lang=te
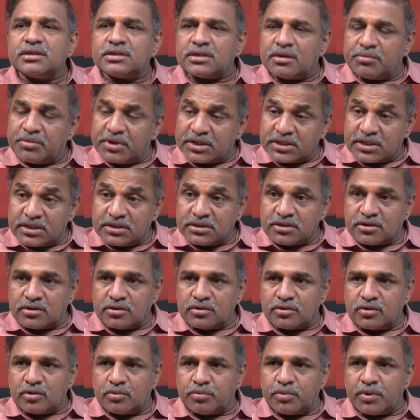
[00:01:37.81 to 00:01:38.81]

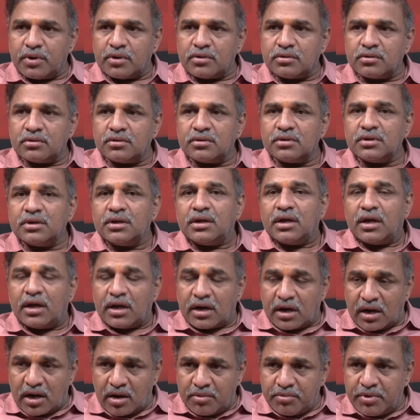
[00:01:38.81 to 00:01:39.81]
సమీక్షించడంతో పాటు
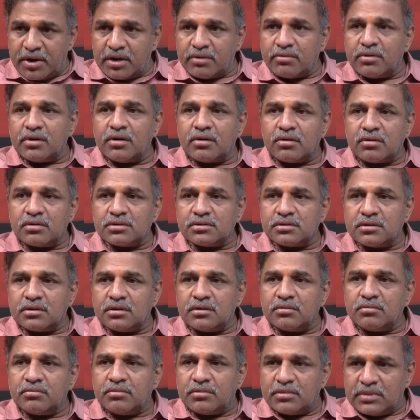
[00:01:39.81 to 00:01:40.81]
రాబోయేటువంటి
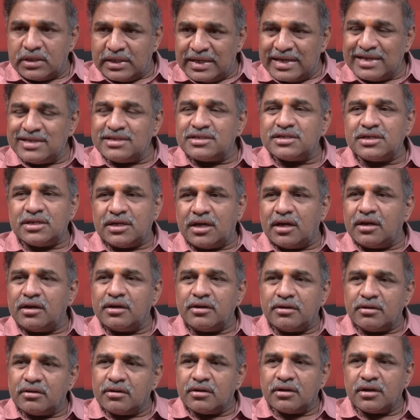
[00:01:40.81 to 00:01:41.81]
రోజుల్లో ఏం
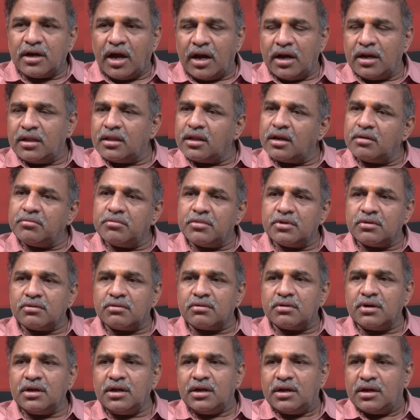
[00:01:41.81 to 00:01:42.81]
చేయాలి అనే దాని మీద
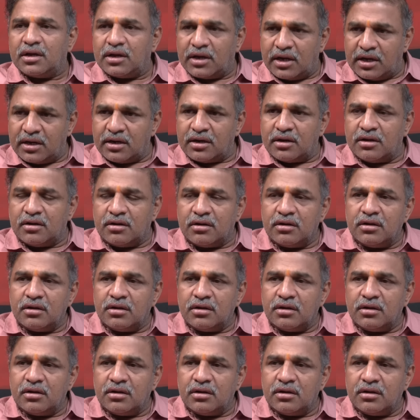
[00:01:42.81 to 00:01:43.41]
కూడా ఆయన